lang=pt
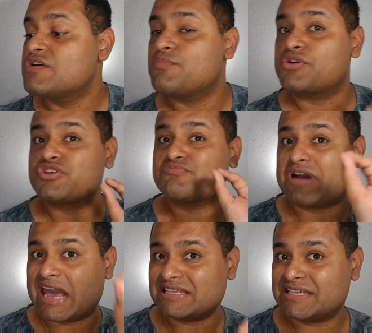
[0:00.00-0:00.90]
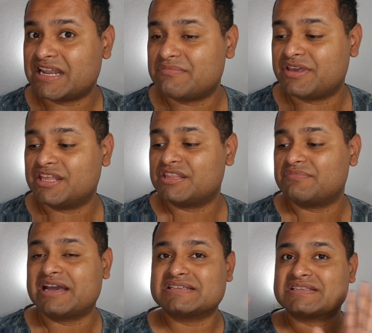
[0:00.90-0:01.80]
um pouquinho mais seriamente,
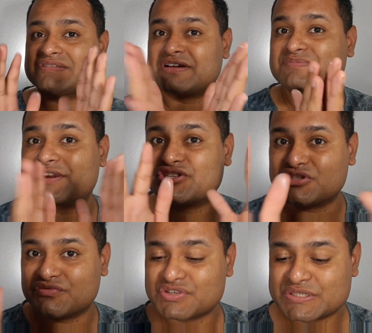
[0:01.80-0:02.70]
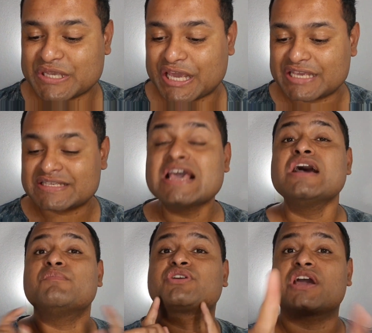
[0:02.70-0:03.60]
mais assim, mais pertinho de vocês.
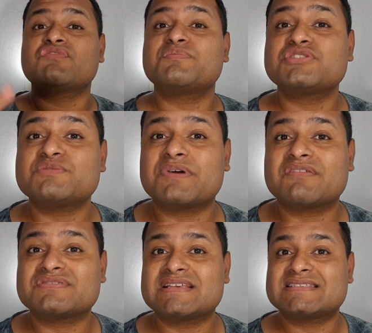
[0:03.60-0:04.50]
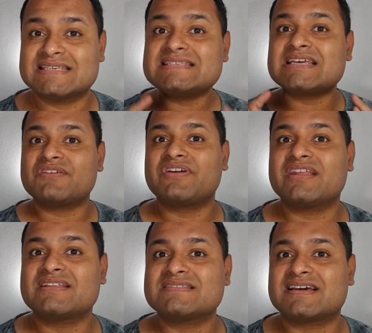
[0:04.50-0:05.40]
Porque eu vou pedir para vocês se
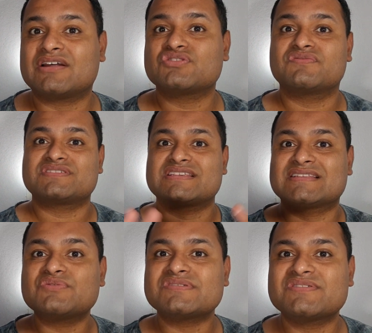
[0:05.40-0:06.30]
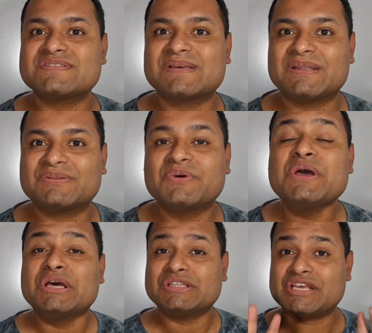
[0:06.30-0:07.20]
inscreverem nesse canal se vocês não são inscritos,
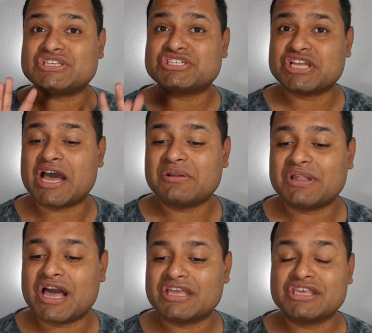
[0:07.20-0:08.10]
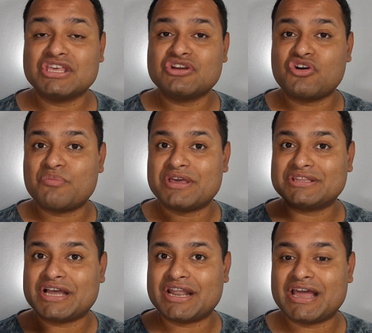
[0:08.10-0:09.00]
deixar o like e
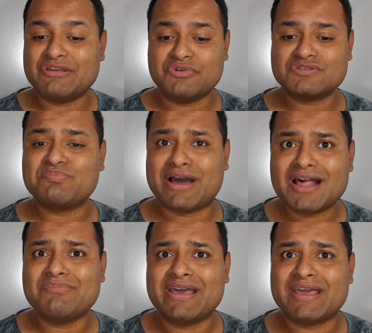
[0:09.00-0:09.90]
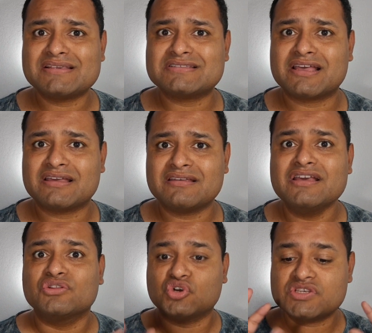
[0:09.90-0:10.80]
comentar aí meus parabéns, né.
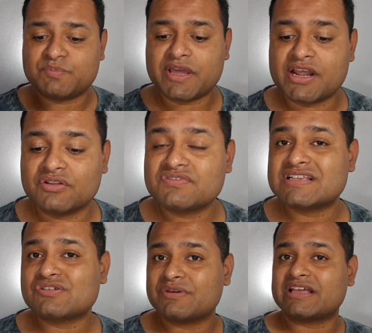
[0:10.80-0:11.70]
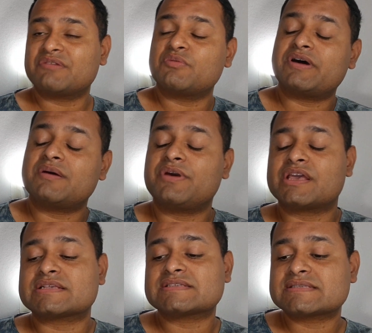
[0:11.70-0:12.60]
Tô esperando vocês comentarem meu
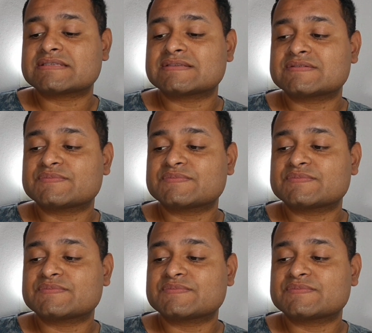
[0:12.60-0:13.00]
parabéns.